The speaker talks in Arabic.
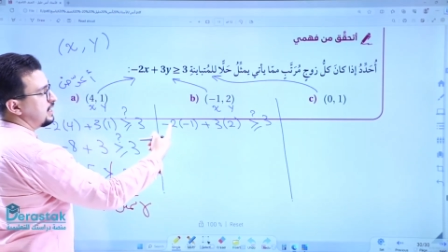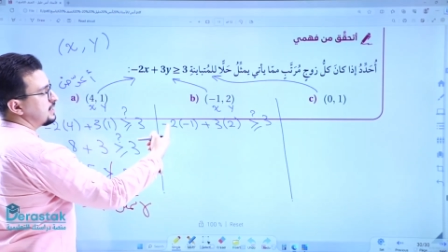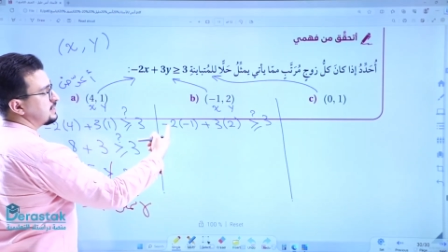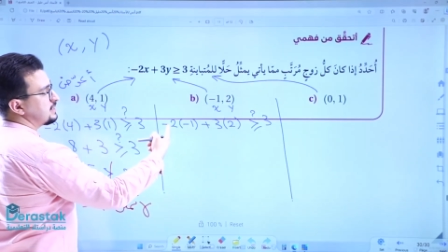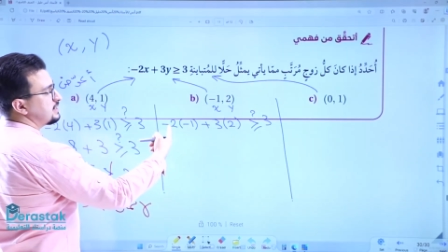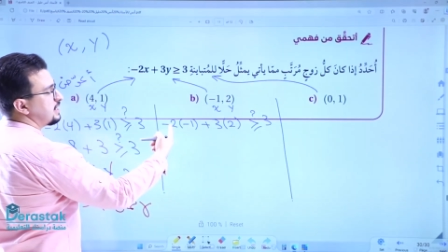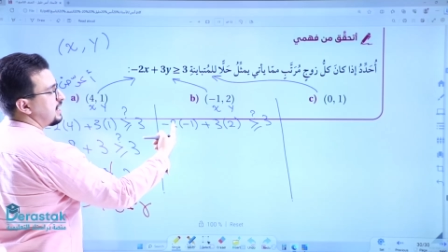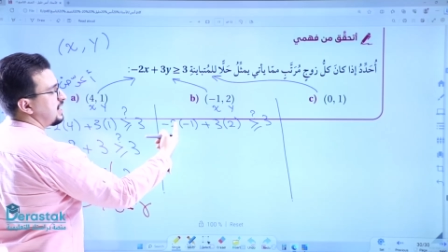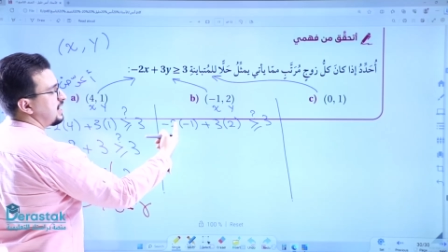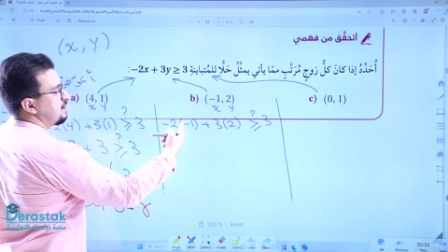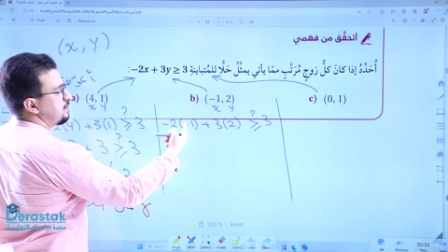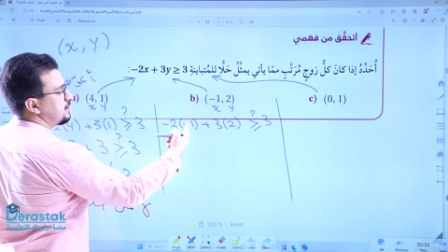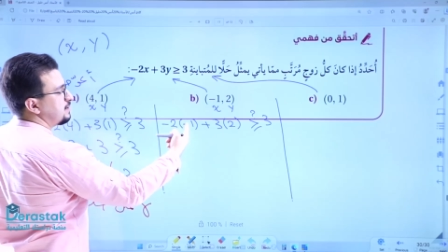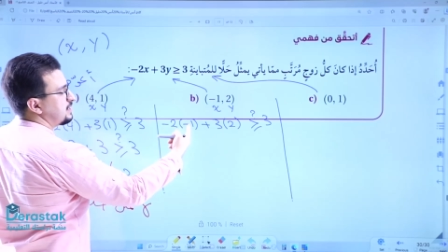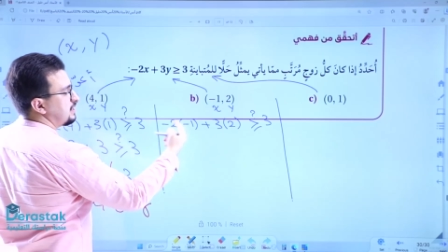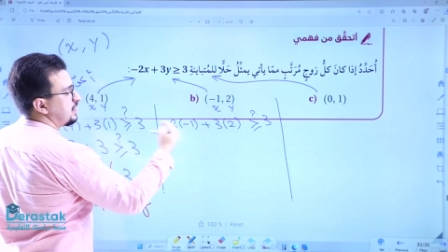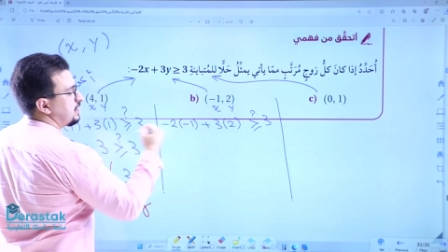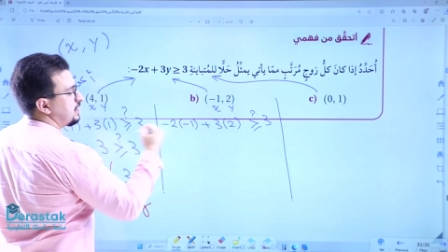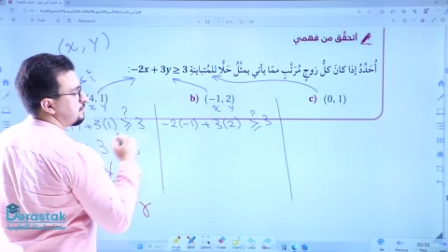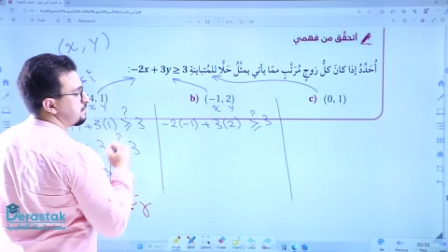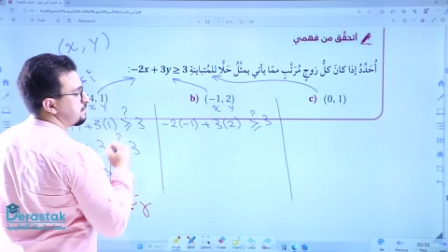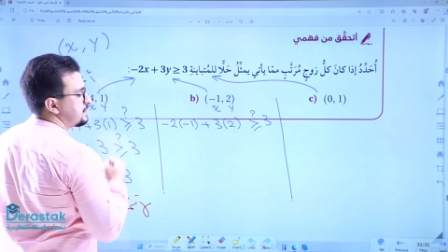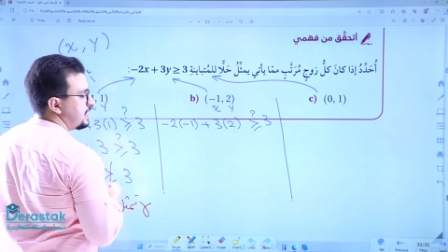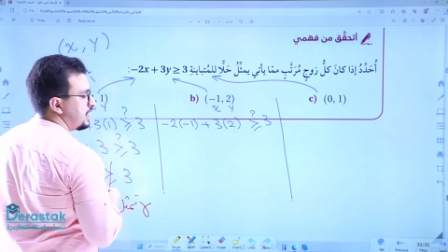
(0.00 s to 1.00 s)
سالب
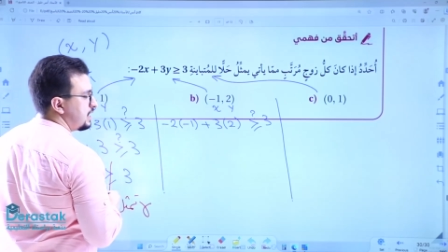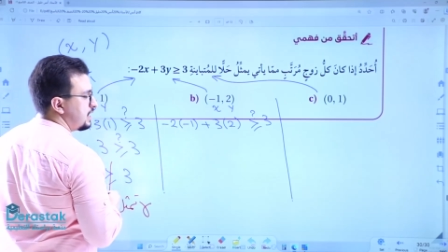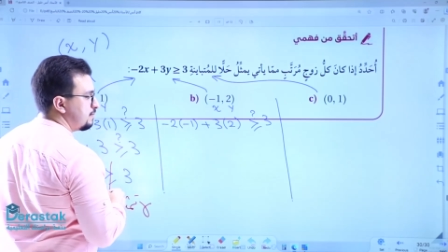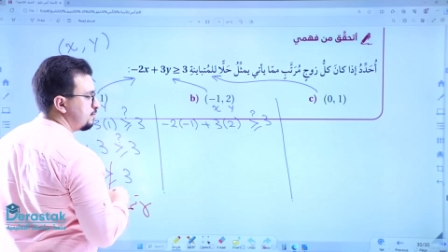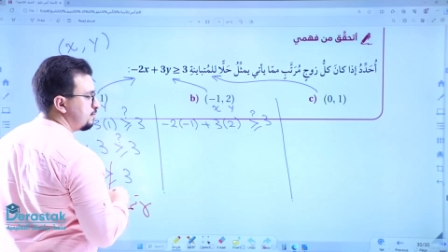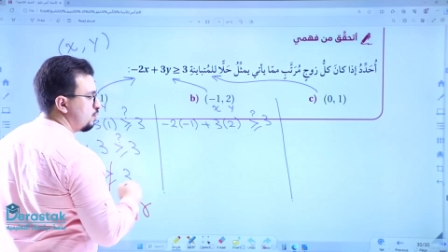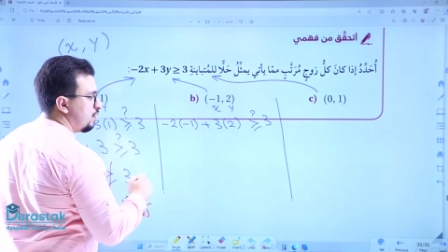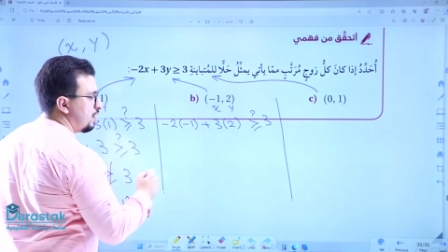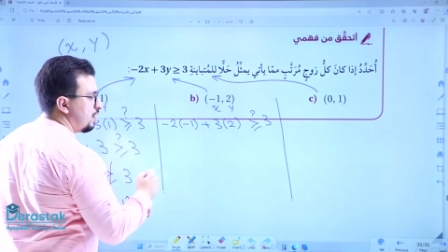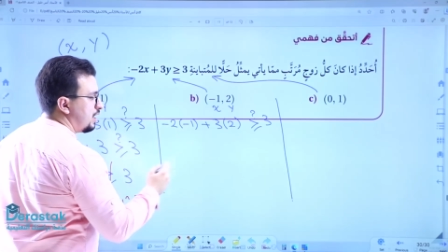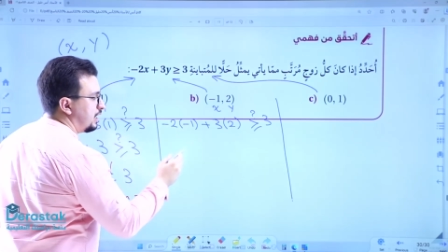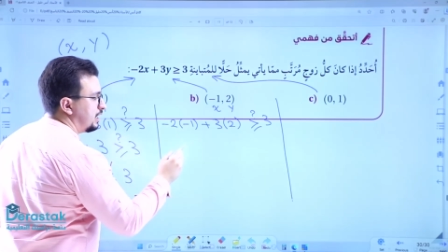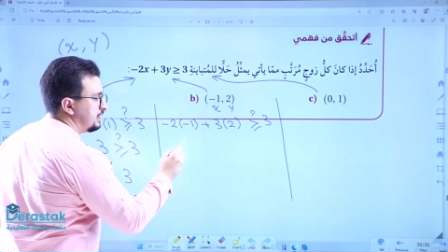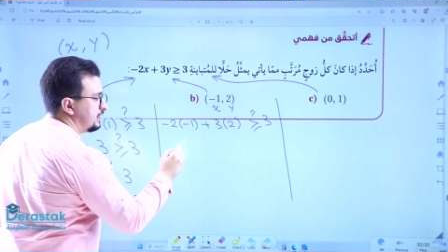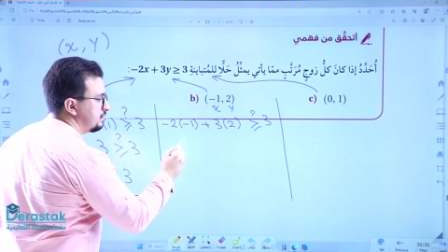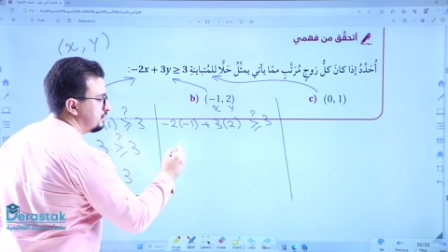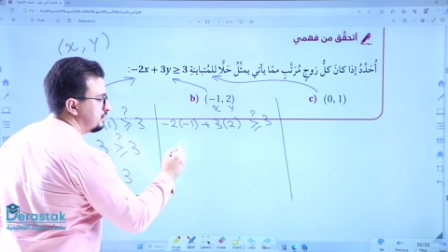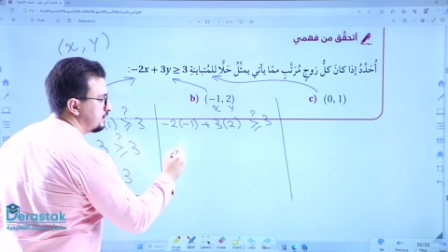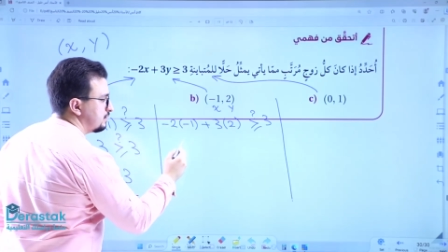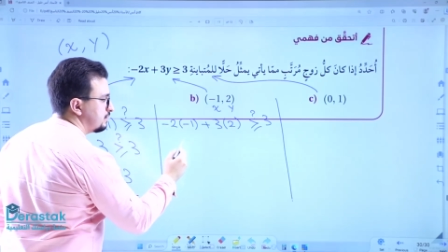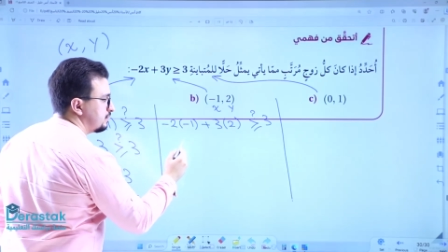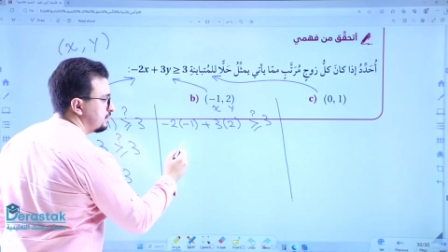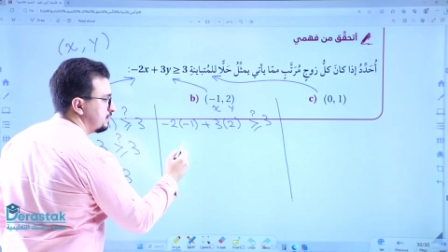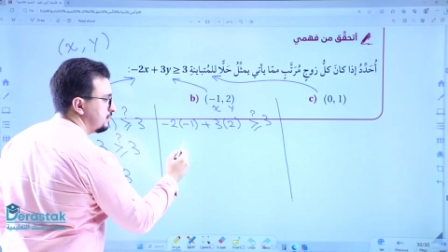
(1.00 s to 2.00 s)
2 بسالب 1
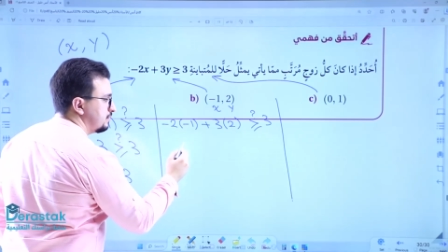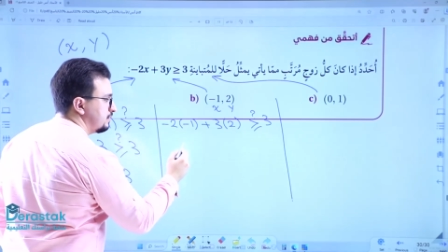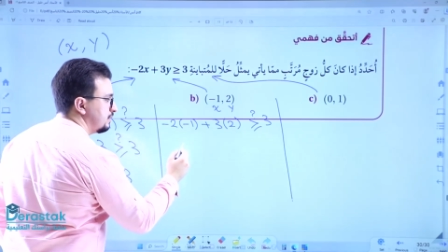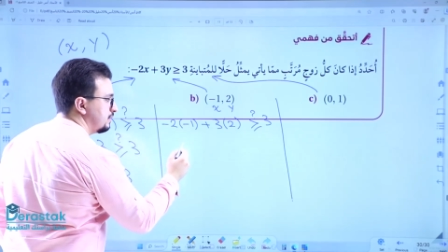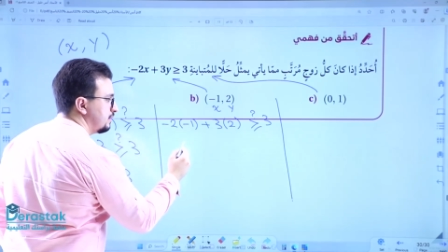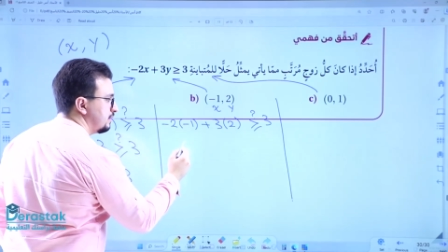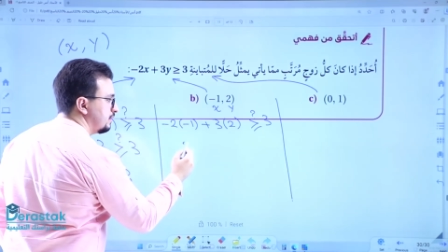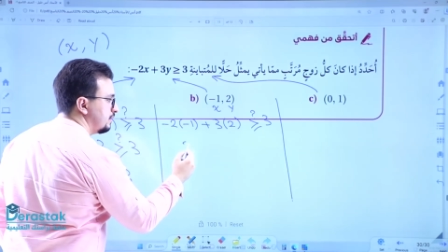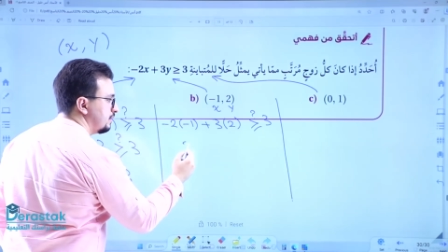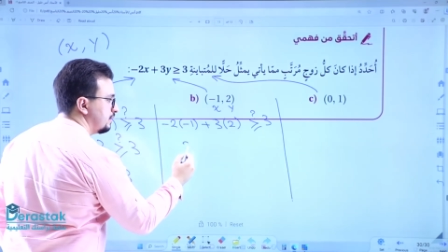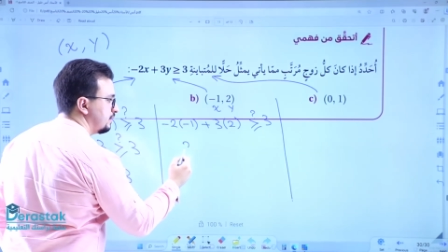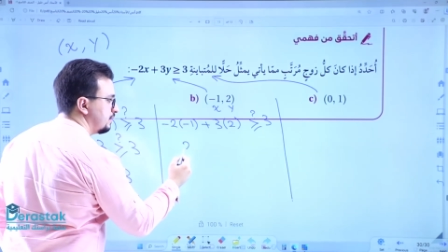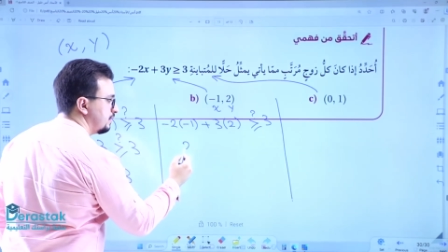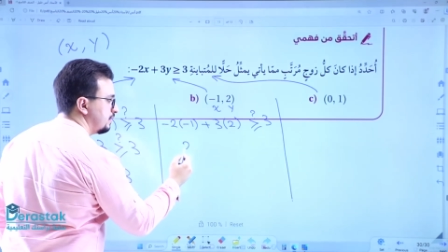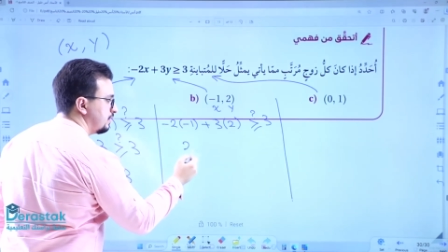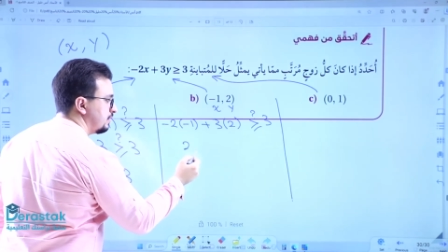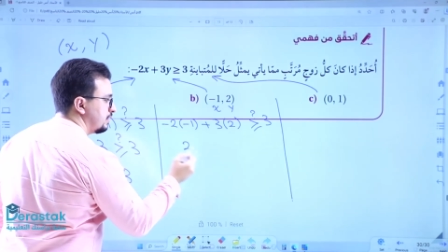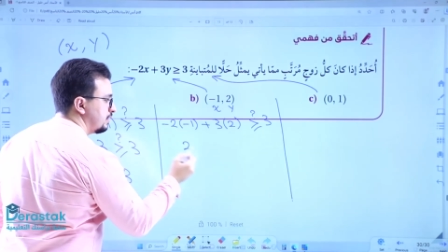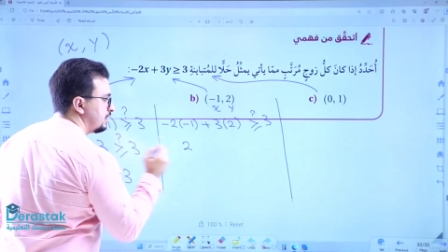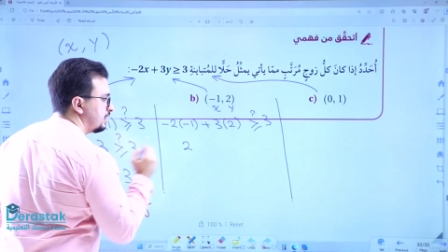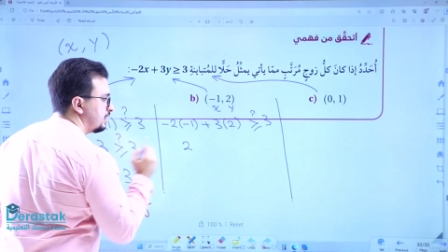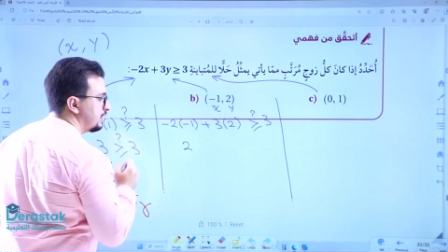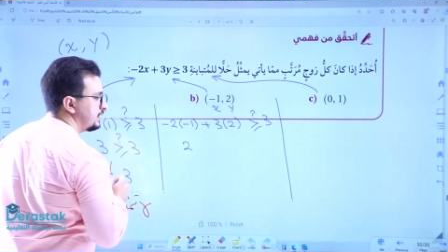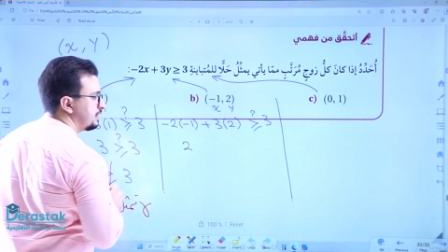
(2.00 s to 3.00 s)

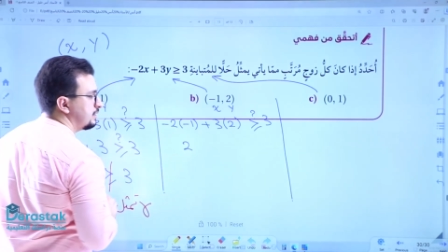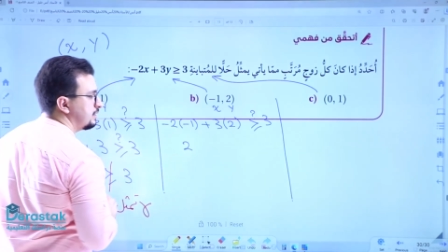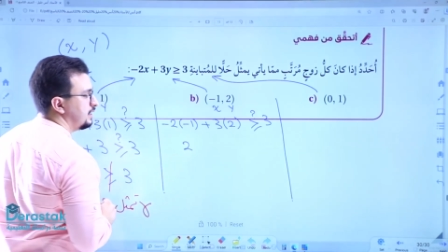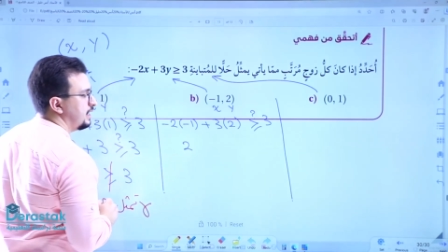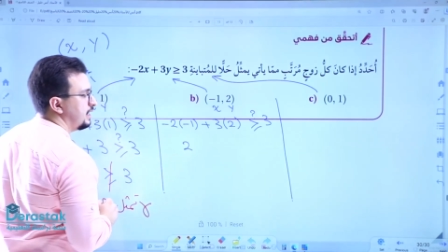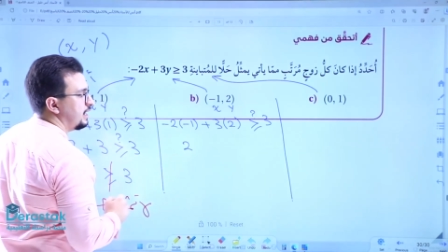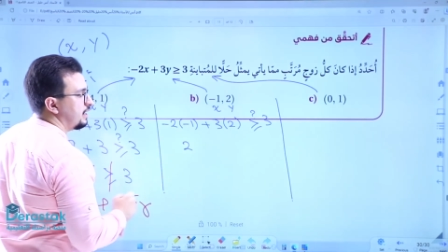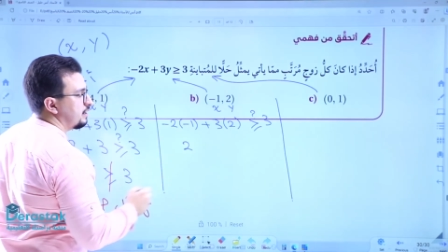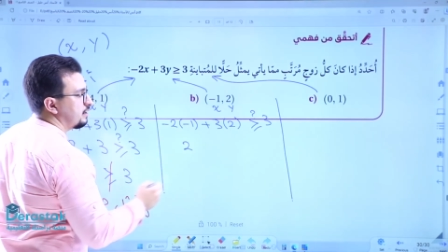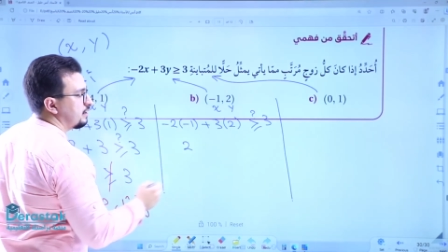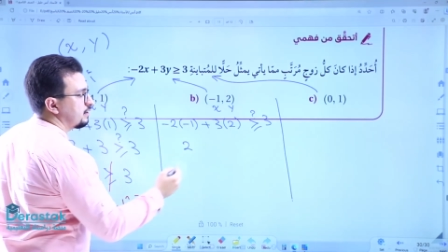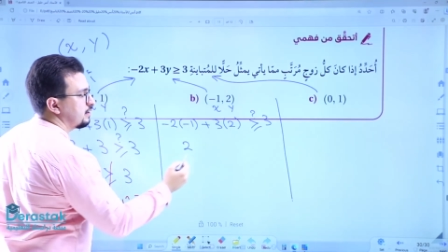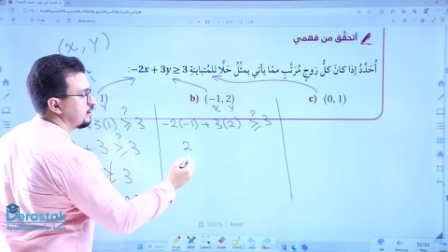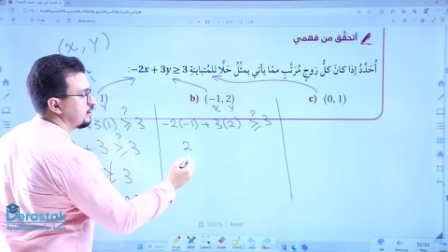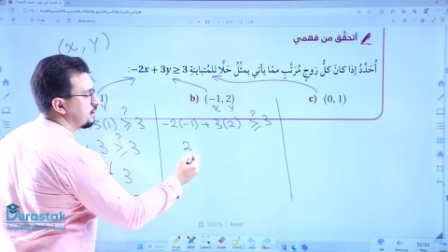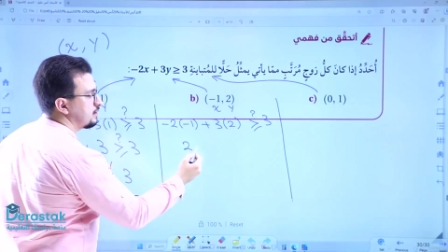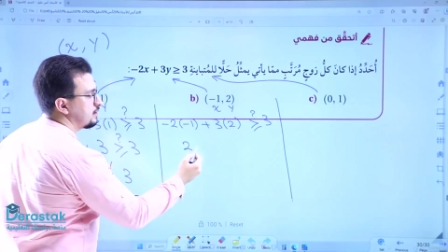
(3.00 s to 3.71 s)
2